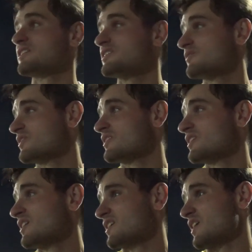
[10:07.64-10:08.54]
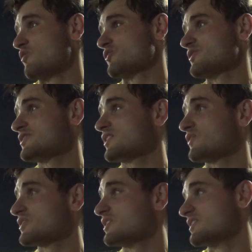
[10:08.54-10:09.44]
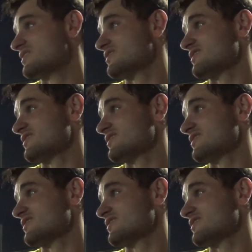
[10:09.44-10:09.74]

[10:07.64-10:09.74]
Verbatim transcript: активный. Кого-то из них выделить,